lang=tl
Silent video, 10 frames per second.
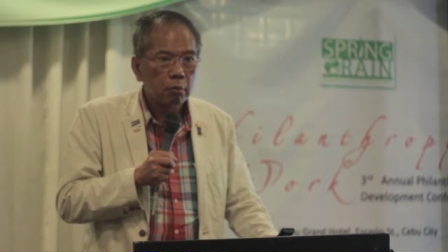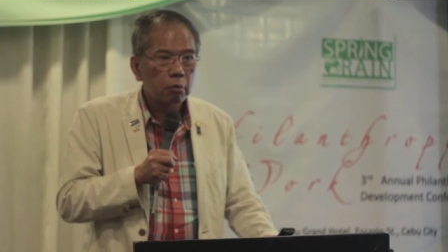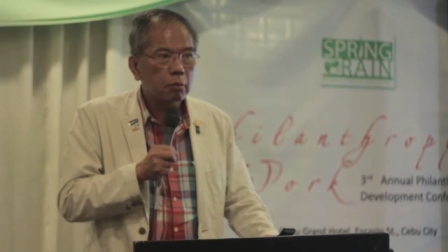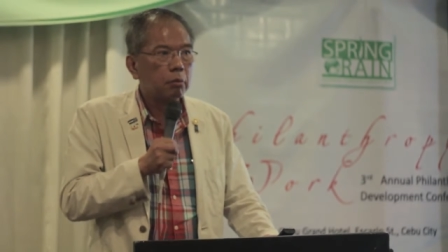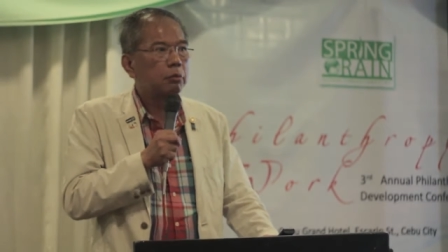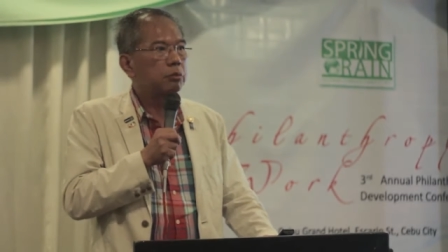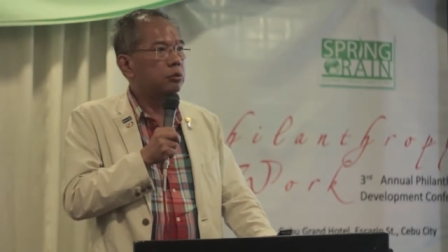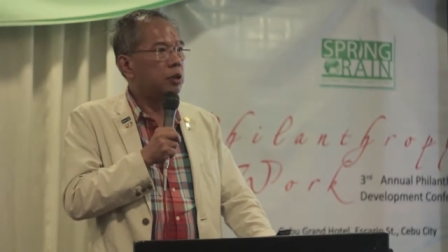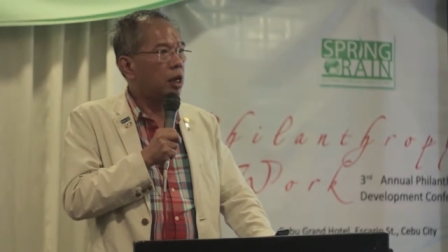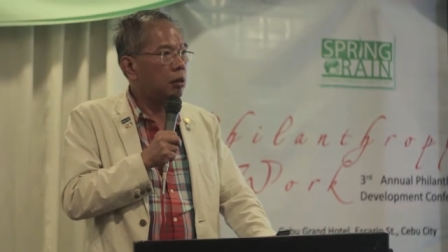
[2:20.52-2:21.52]
Hmm.
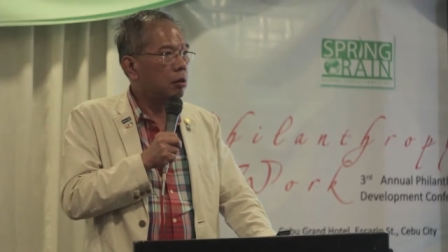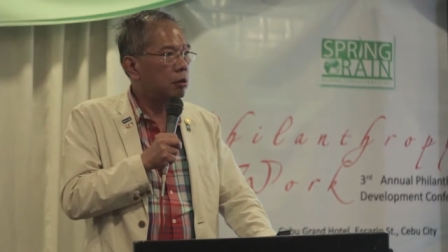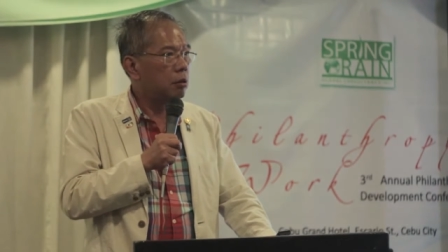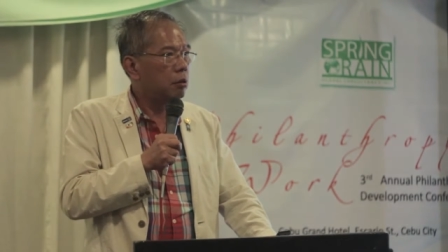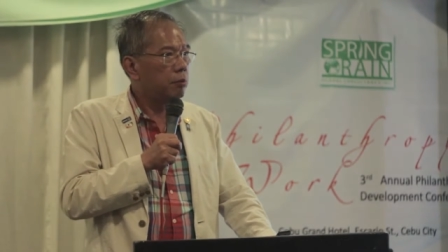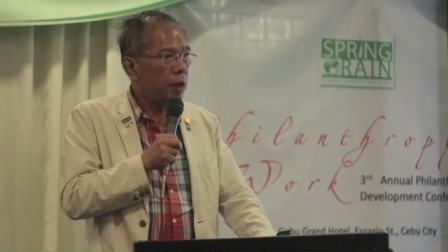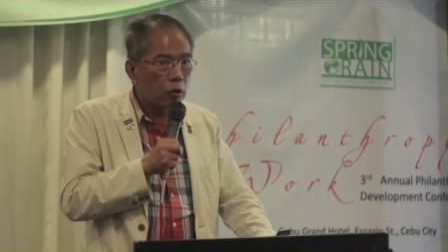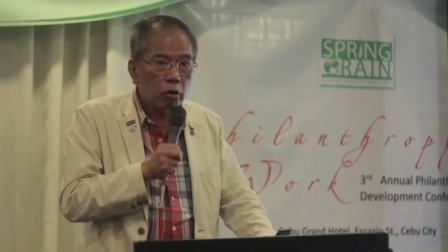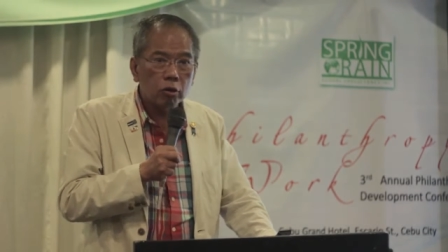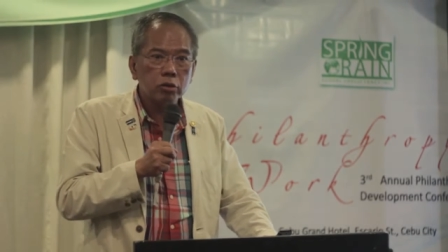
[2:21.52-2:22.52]
See?
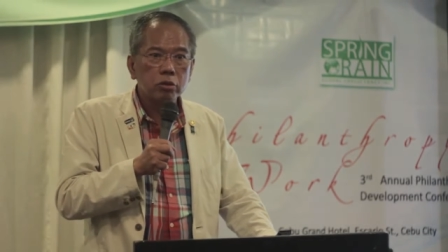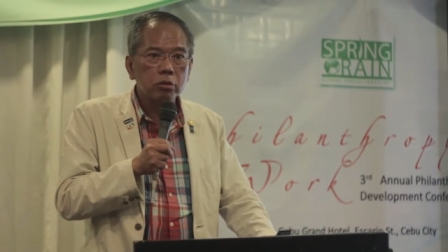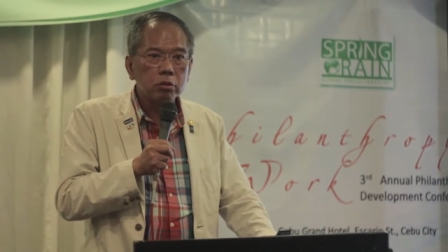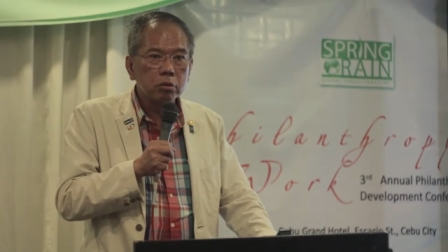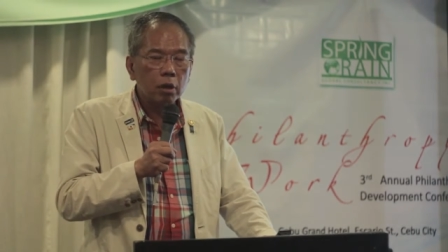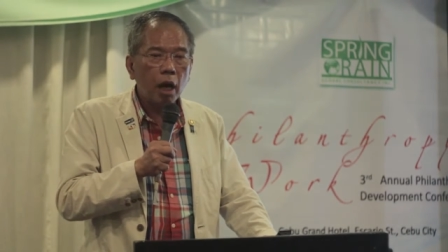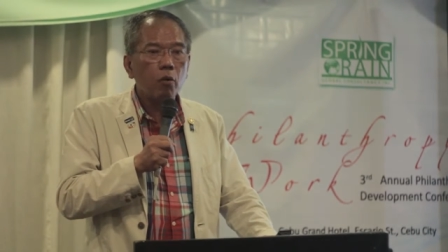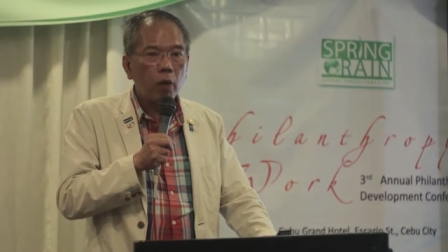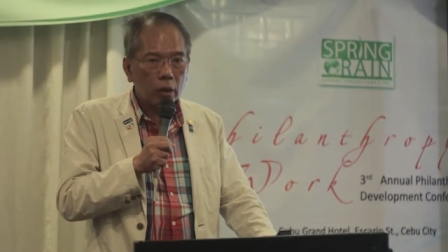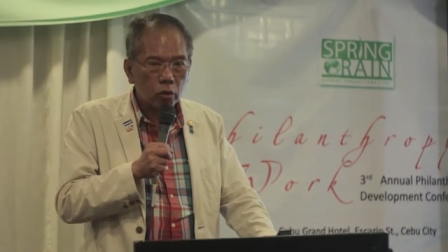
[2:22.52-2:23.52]
Because
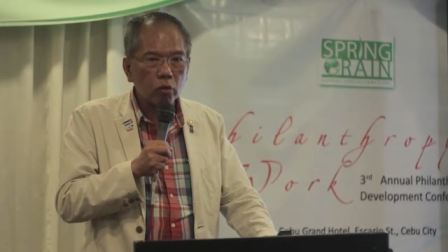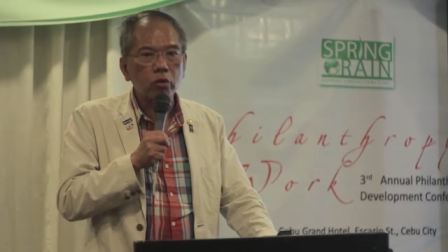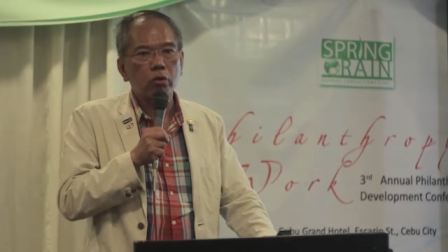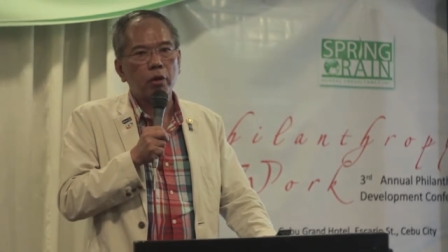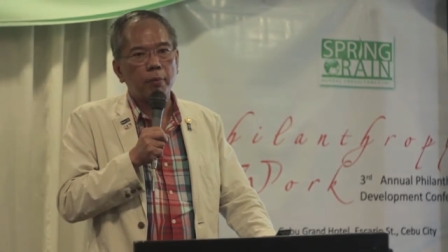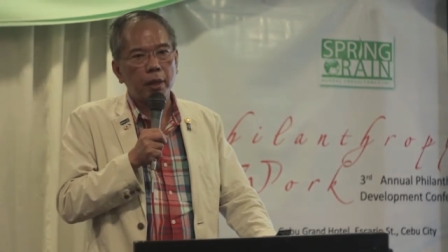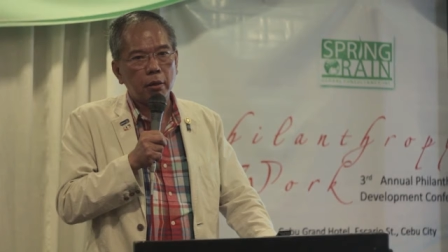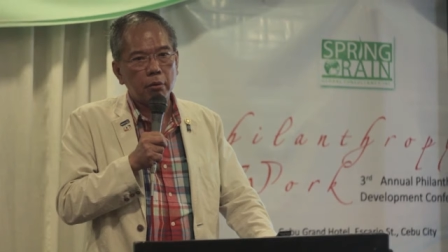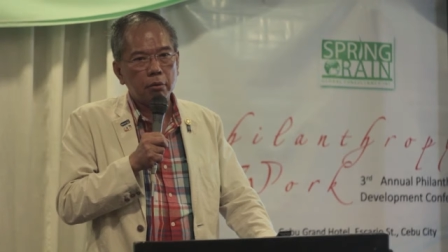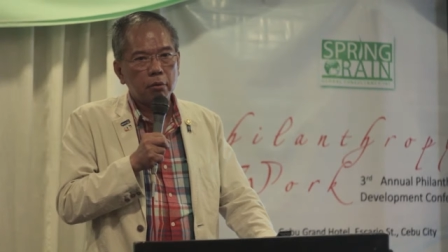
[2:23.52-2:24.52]
I want to go to heaven.